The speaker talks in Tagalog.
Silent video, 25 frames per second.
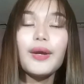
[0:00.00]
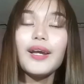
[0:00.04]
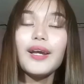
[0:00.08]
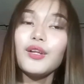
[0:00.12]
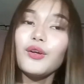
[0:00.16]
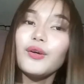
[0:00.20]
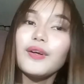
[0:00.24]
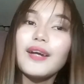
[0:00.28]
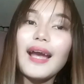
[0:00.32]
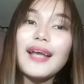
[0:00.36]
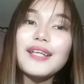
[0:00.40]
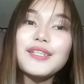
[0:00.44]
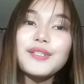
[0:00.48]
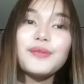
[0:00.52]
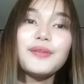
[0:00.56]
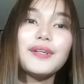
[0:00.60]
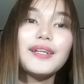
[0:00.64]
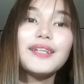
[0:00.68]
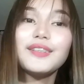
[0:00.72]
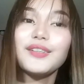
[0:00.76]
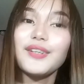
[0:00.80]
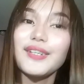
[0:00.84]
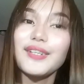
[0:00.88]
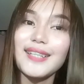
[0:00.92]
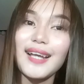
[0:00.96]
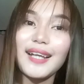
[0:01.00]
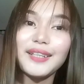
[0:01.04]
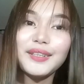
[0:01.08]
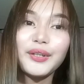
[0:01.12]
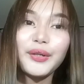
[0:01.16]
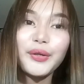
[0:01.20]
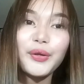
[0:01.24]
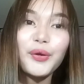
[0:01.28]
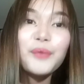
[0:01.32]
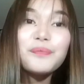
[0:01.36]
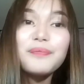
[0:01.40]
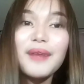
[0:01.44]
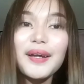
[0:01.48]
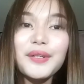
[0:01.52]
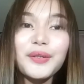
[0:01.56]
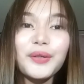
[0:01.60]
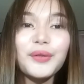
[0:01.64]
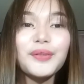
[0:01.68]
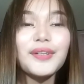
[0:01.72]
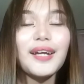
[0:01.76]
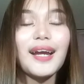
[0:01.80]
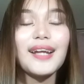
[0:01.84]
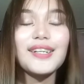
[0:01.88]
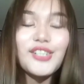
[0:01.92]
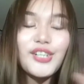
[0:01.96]
hello guys, kung interesado kayo kung paano ko
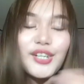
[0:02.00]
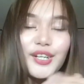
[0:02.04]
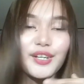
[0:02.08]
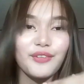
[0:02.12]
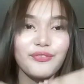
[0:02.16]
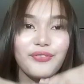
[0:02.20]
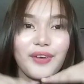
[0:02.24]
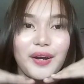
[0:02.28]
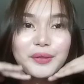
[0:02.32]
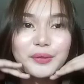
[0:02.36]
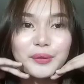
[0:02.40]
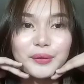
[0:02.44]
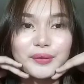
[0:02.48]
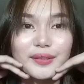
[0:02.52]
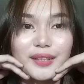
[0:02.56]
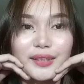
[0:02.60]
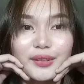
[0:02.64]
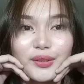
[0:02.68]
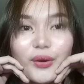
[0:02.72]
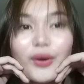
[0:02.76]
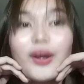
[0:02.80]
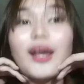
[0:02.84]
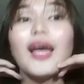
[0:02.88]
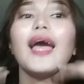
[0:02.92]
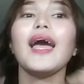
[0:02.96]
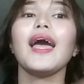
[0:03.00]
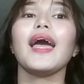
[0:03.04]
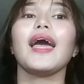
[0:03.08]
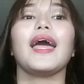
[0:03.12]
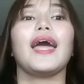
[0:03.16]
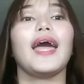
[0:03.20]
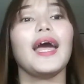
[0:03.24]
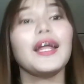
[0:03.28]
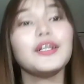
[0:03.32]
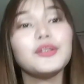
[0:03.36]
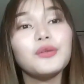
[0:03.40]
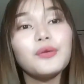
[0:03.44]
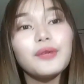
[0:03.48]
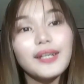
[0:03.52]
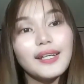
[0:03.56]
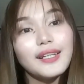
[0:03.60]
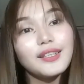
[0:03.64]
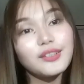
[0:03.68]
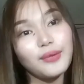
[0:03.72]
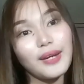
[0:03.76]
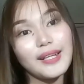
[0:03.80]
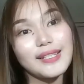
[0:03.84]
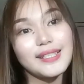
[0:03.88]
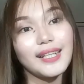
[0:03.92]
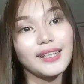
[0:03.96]
na-achieve ang look na to, and kung
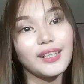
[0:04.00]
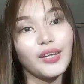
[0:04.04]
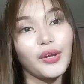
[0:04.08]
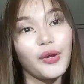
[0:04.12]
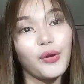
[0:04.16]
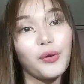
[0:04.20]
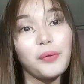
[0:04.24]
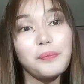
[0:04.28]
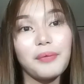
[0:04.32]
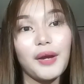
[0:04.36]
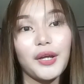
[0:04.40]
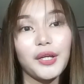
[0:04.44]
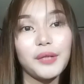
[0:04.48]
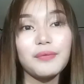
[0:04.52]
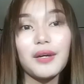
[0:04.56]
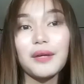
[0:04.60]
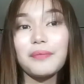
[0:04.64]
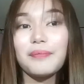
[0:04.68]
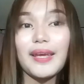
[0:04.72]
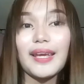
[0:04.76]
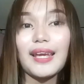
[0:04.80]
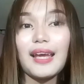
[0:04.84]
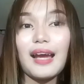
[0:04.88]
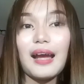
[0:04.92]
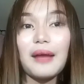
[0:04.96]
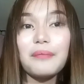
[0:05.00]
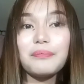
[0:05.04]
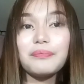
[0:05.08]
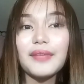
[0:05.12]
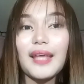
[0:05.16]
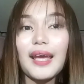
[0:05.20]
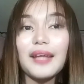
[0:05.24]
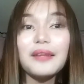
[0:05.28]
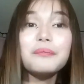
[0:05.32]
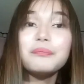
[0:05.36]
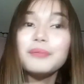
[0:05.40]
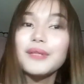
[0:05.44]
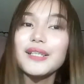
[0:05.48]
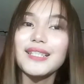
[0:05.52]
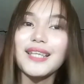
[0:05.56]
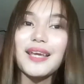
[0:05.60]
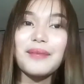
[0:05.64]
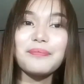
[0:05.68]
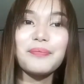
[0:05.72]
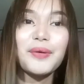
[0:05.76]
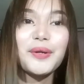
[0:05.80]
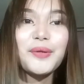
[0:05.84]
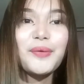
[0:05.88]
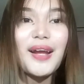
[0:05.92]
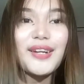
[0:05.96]
interested kayo kung paano mag-makeup, then please keep
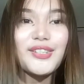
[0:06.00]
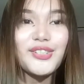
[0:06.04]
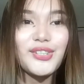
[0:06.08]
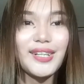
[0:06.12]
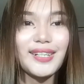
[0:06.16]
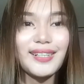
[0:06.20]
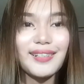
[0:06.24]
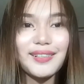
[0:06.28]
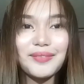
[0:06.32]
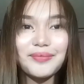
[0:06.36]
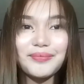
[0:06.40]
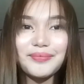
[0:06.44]
on watching.